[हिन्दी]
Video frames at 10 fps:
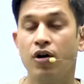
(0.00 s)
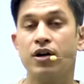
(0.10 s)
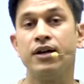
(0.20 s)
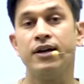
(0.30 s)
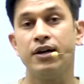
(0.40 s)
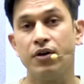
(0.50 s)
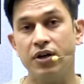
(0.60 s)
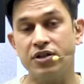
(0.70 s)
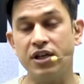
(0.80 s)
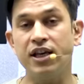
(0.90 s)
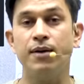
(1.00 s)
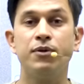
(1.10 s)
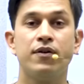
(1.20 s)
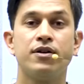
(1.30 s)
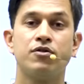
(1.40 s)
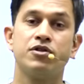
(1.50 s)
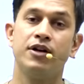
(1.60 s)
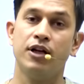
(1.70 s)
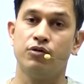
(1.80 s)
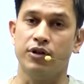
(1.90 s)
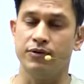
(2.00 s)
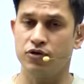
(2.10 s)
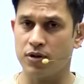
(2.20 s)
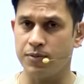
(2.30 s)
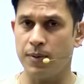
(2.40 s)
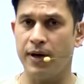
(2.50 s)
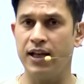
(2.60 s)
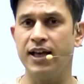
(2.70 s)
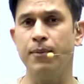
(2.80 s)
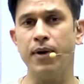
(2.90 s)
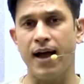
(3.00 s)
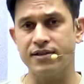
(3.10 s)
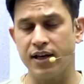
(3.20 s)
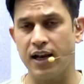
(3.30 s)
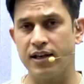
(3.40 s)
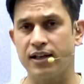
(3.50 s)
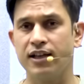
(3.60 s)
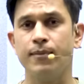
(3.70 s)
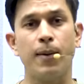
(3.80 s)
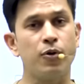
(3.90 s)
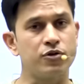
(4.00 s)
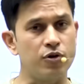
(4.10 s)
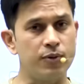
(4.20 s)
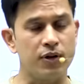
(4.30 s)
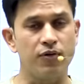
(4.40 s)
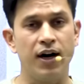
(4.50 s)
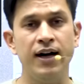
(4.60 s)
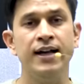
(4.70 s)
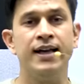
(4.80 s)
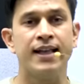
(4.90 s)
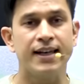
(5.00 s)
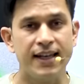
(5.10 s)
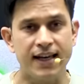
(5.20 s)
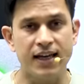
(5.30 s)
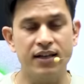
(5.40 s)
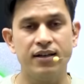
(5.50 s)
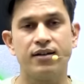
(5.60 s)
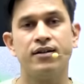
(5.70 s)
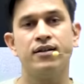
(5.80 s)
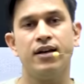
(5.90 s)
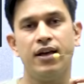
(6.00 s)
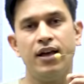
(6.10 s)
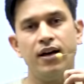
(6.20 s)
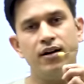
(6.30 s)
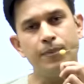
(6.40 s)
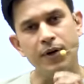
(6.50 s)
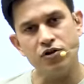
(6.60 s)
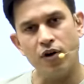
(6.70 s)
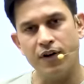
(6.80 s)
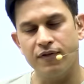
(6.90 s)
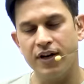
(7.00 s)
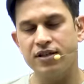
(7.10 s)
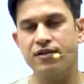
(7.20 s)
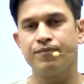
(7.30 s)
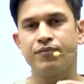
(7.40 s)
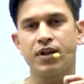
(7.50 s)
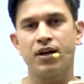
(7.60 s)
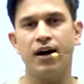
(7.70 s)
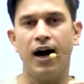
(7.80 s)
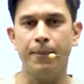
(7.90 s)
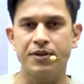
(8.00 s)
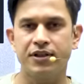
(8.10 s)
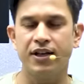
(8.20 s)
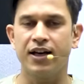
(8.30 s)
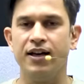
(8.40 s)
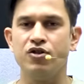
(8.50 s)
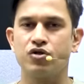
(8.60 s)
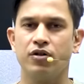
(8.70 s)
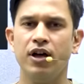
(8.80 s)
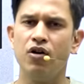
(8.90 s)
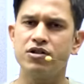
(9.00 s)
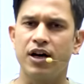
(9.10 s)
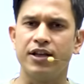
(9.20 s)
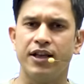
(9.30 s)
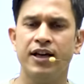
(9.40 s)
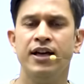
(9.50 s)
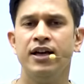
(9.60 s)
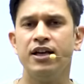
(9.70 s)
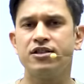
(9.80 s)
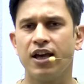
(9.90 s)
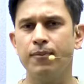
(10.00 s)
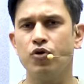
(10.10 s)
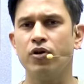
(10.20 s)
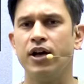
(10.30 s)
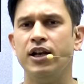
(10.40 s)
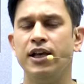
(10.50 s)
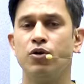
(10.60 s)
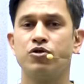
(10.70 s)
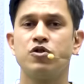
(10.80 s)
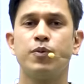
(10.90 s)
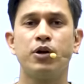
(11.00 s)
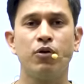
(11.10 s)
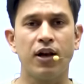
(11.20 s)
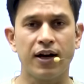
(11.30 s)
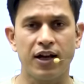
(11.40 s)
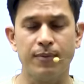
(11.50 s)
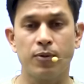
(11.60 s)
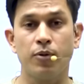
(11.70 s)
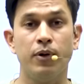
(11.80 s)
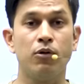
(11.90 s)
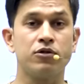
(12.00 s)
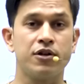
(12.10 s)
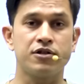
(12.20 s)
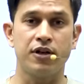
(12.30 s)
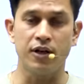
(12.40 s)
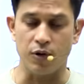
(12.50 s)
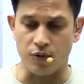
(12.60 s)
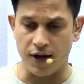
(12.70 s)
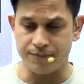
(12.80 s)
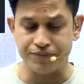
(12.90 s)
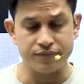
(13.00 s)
और इसी गेम की वजह से उसकी डेथ हुई तो सबसे पहले गेम कैसे खेला जाता है मैं आपको ज़रूर बताऊंगा लेकिन अ पीस ऑफ एडवाइस आप इसे देखें सुने और जाने दें इस गेम को खेलने की कोशिश बिल्कुल ना करें मैं आपको बिल्कुल सजेस्ट नहीं करूंगा